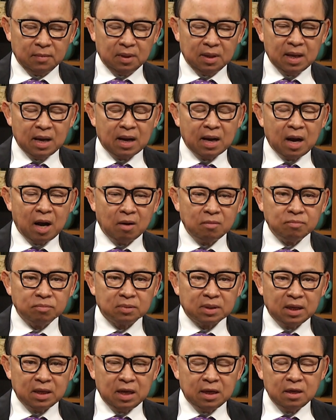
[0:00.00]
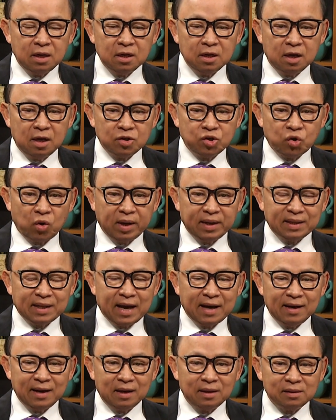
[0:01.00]
Dạ không, tại vì đứng ở joint
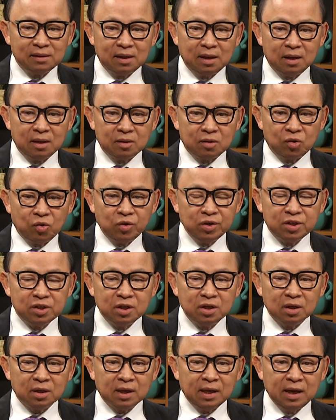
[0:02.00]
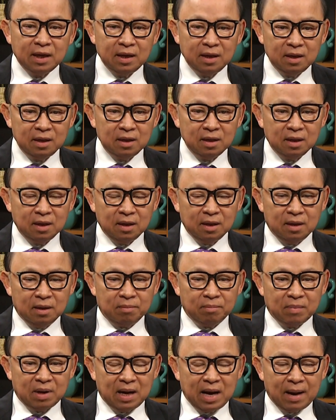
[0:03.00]
tenant á, rủi trước khi
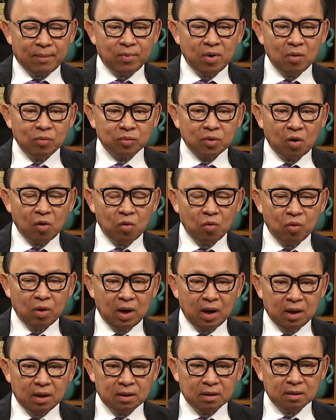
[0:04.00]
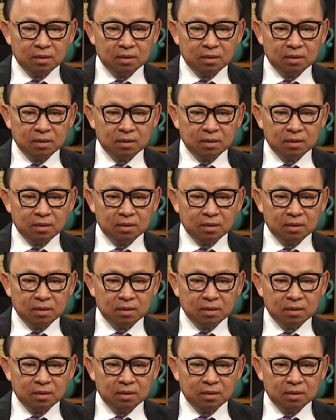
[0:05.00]
mà làm hôn thú á,